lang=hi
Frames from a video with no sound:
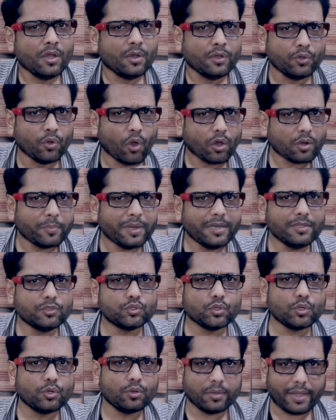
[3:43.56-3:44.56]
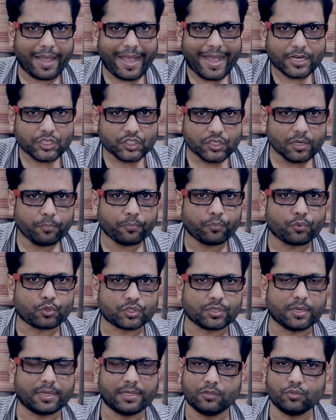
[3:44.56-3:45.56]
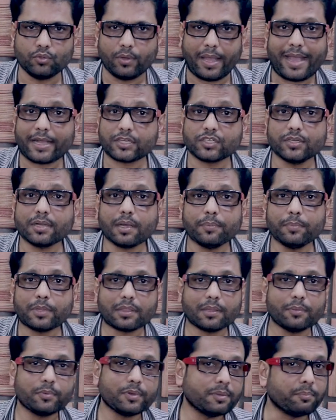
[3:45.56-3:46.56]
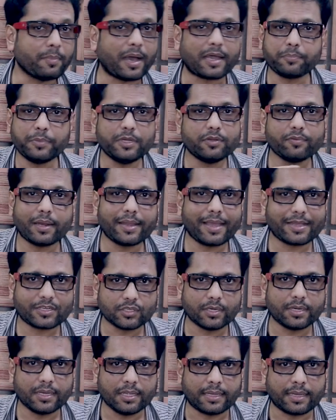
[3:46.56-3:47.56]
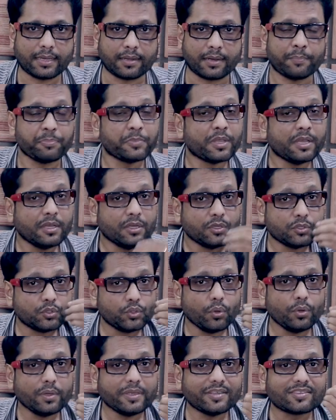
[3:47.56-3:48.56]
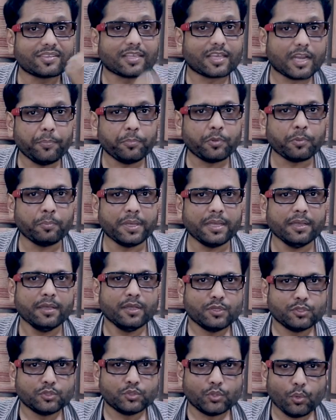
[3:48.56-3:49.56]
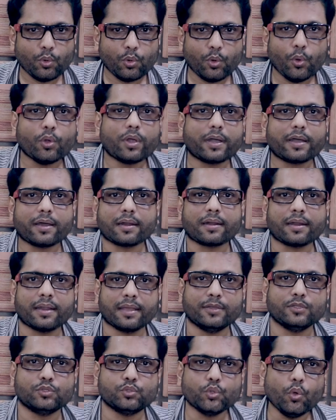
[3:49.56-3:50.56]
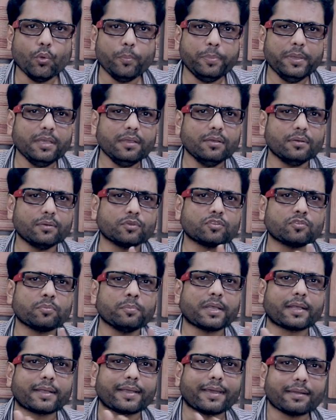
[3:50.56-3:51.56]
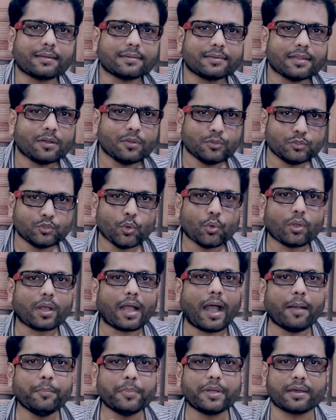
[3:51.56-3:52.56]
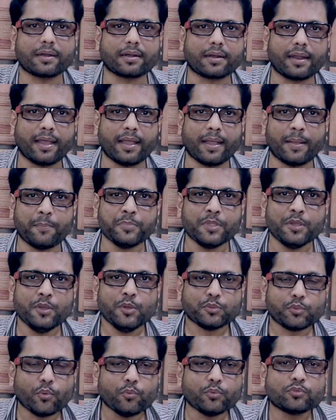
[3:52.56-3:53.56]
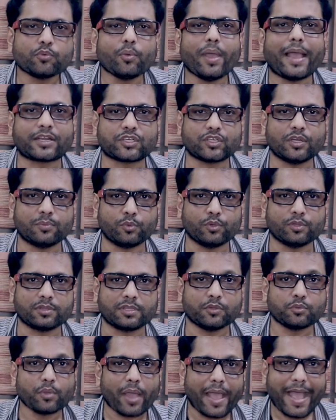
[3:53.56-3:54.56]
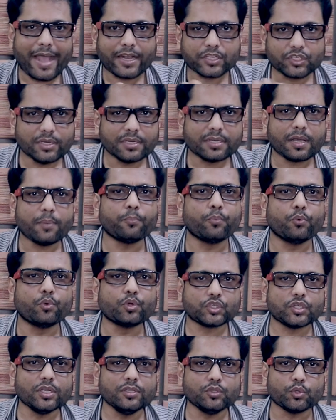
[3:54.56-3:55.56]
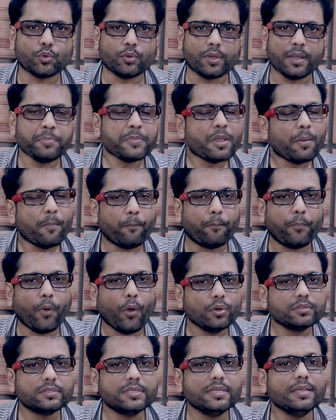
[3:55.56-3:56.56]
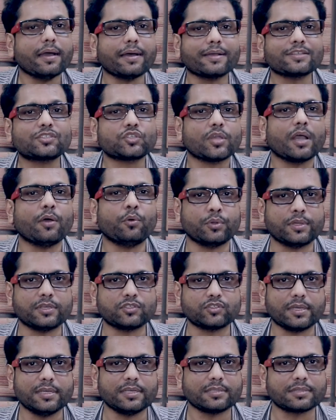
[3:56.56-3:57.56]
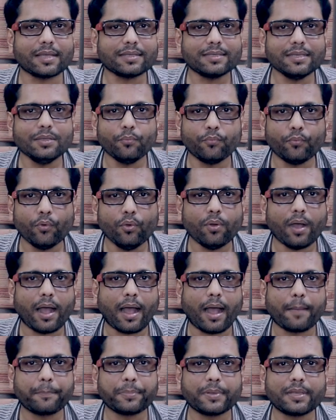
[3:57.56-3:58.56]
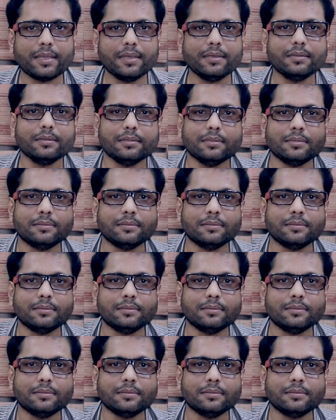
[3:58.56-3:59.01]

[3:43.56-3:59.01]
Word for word: नॉर्मली जो एक्शन पोर्शन है जो एक्शन का मतलब है मारपीट वाला एक्शन नहीं कर रहे हैं जो स्क्रिप्ट में जो लोग कर रहे हैं जो भी उसमें कैरेक्टर जो काम कर रहा है तो उसको एक्शन बोलते हैं तो एक्शन का पोर्शन जो है बहुत ही अच्छा होना चाहिए ताकि वो आपके